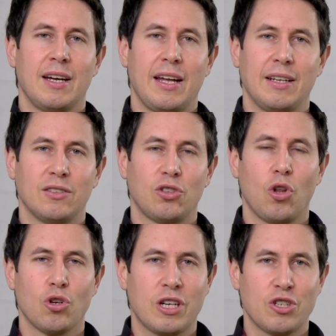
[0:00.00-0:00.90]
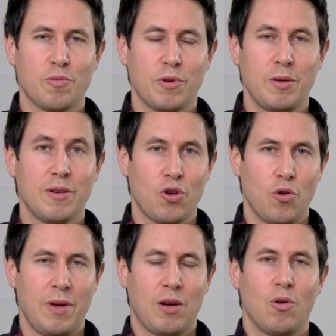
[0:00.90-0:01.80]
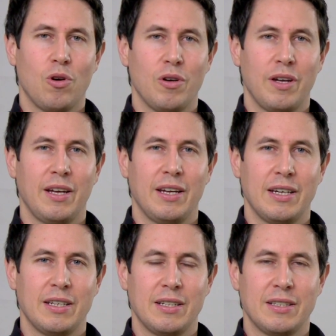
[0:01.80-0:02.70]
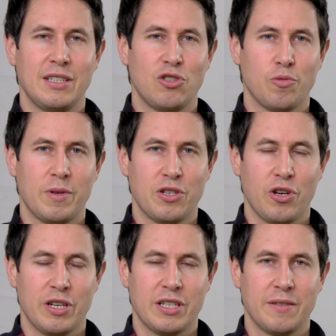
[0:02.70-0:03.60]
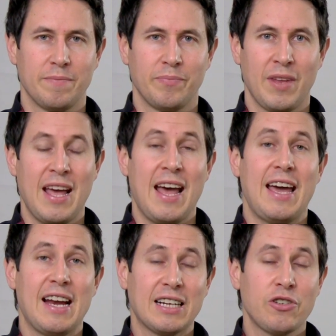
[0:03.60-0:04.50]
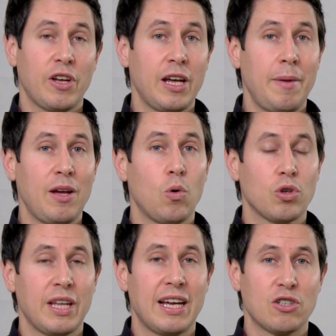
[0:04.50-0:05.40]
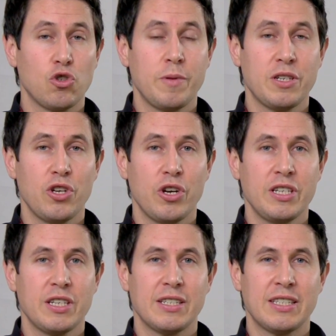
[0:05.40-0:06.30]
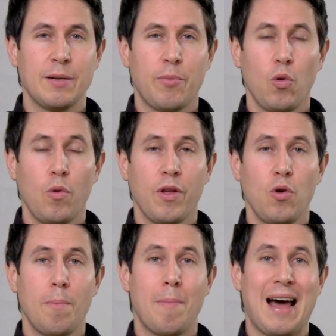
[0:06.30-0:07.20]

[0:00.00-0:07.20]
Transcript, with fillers: en, todos los casos posibles con un vehículo eh, sin suspensiones. En el caso de que el vehículo tenga suspensiones, se produce un